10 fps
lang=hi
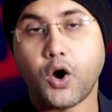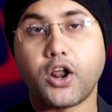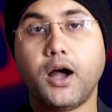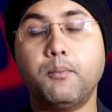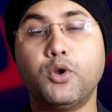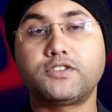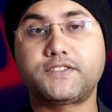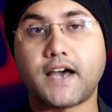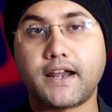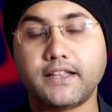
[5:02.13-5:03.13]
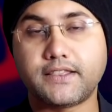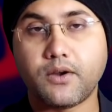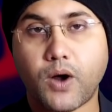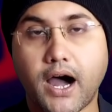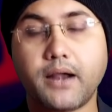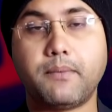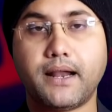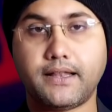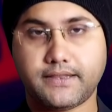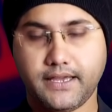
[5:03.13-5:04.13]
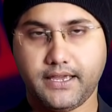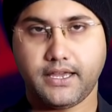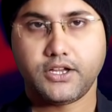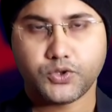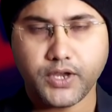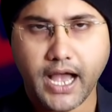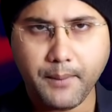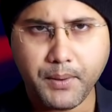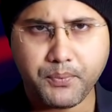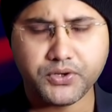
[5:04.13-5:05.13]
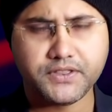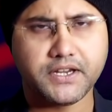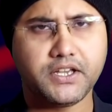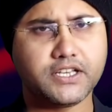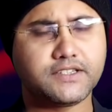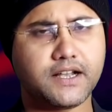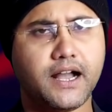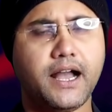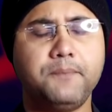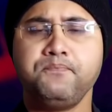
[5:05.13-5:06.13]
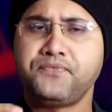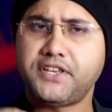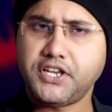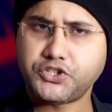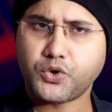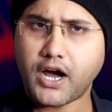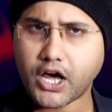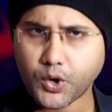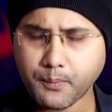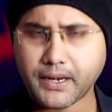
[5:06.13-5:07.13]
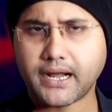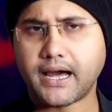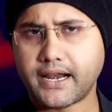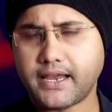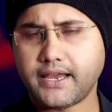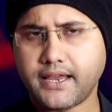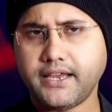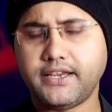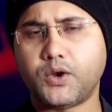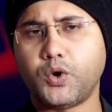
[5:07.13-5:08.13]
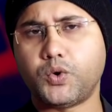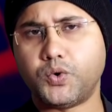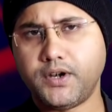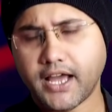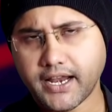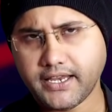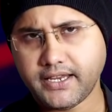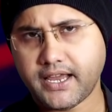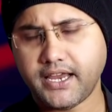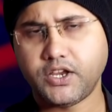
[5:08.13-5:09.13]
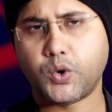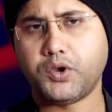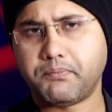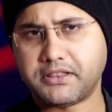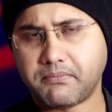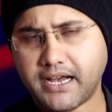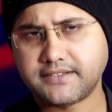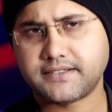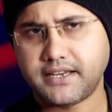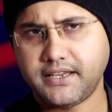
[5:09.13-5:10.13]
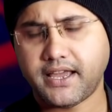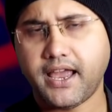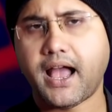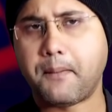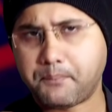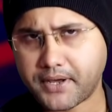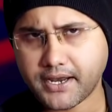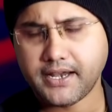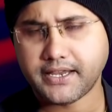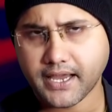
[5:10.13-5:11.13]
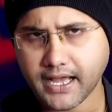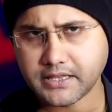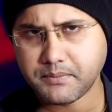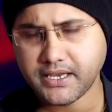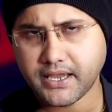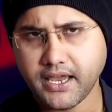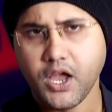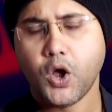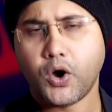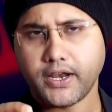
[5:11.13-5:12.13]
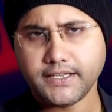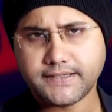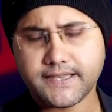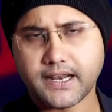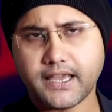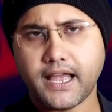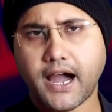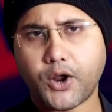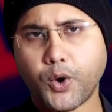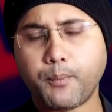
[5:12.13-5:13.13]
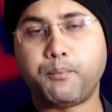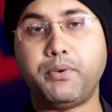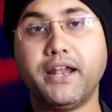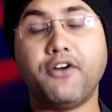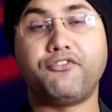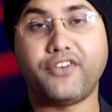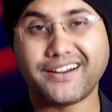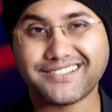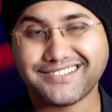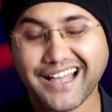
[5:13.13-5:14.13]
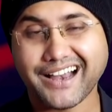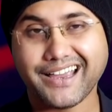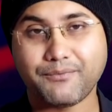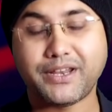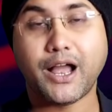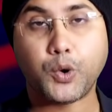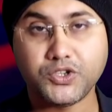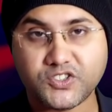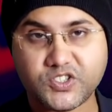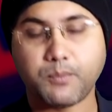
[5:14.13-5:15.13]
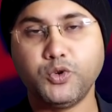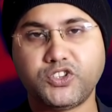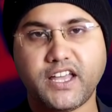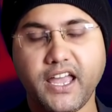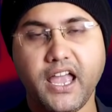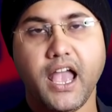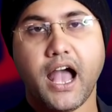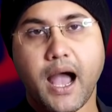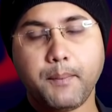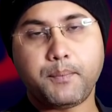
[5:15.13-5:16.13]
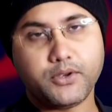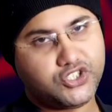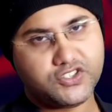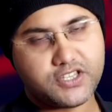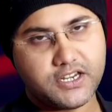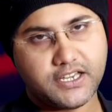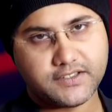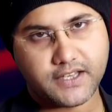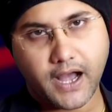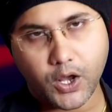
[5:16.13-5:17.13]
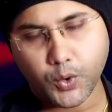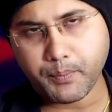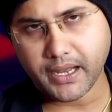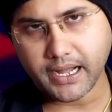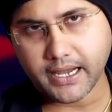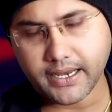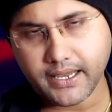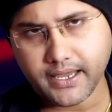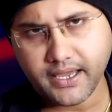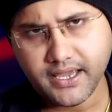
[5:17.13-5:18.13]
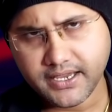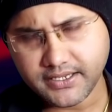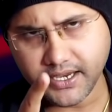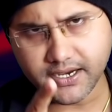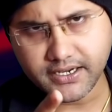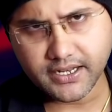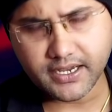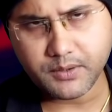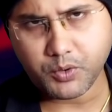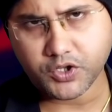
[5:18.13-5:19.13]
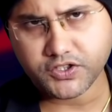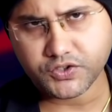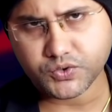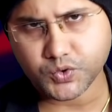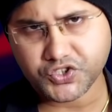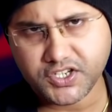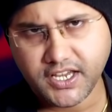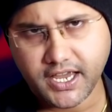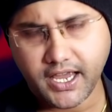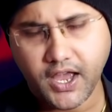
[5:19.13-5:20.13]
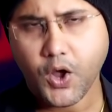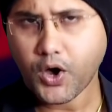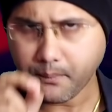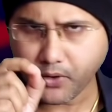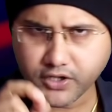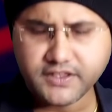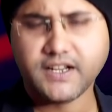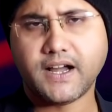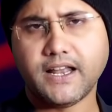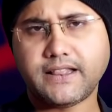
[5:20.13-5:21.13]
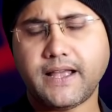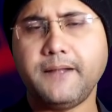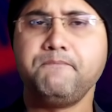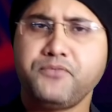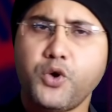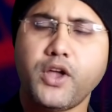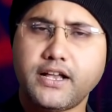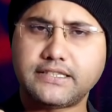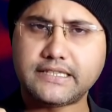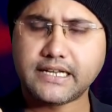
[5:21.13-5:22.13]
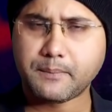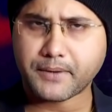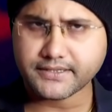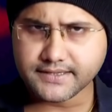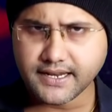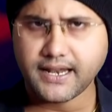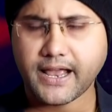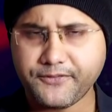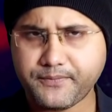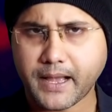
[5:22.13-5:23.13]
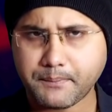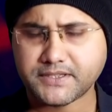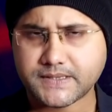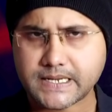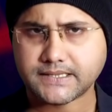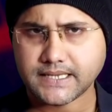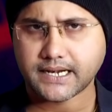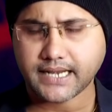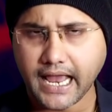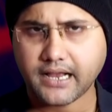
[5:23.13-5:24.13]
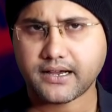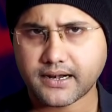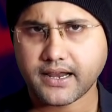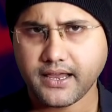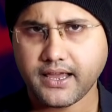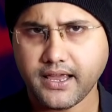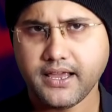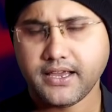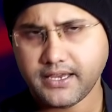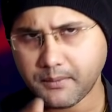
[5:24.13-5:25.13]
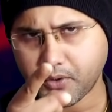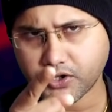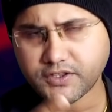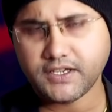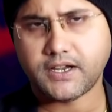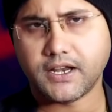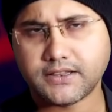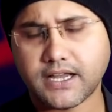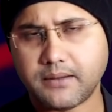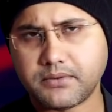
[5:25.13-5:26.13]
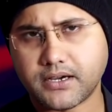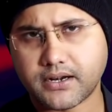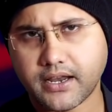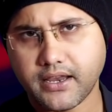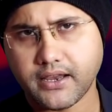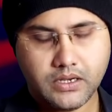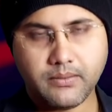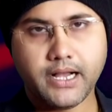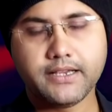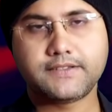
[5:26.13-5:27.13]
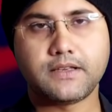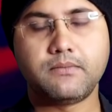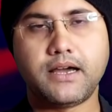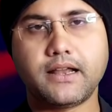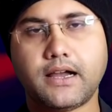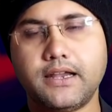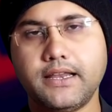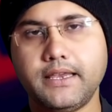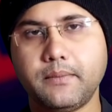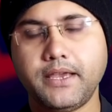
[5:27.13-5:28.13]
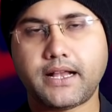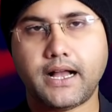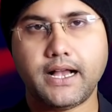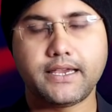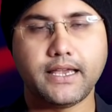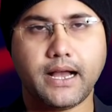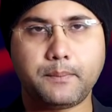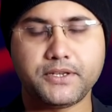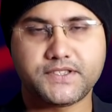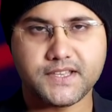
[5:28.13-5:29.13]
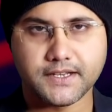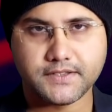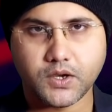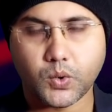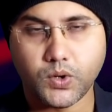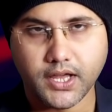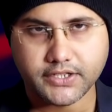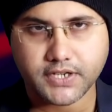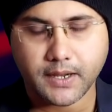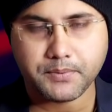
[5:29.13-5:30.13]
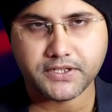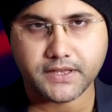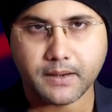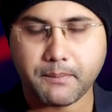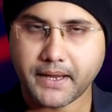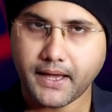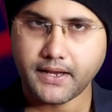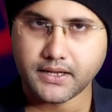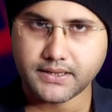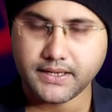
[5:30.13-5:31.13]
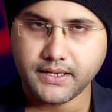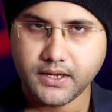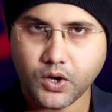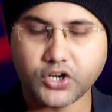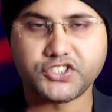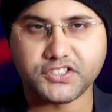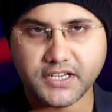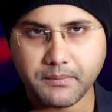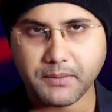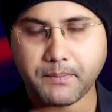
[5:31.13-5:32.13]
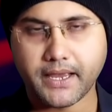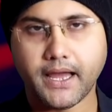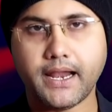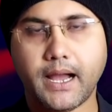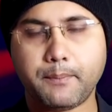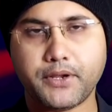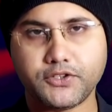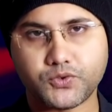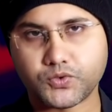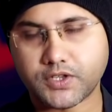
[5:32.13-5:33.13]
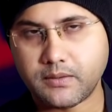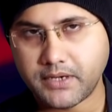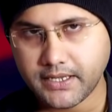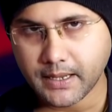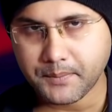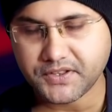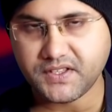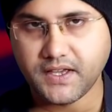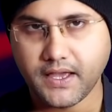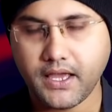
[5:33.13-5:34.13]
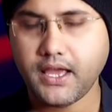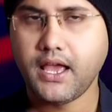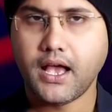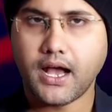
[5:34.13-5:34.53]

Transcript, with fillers: और हम लोग सारे त्यौहार मनाते हैं तो यहाँ पे पूरी तरीके से कहा कि ये जो आरोप लगा रहे हैं ये कोई गुंडा नहीं है ये कोई बदमाश नहीं है आप पढ़े लिखे आदमी हैं और इस तरह के आरोप बिना व्यर्थता के बिना कोई सबूत के आप जिस तरीके से आरोप लगा रहे हैं ये कहीं ना कहीं बहुत ही सोचनीय है और बहुत ही गलत है क्योंकि किसी के पर्सनल लाइफ पे आप इस तरह से से अटैक कर रहे हैं ये बहुत ही गलत काम कर रहे हैं अब आगे सलमान खान ने यह भी कहा कि आप इस तरह से गुंडा छाप की तरफ बयान ना दें और जितने भी बयान आपने सोशल मीडिया पे दिए हैं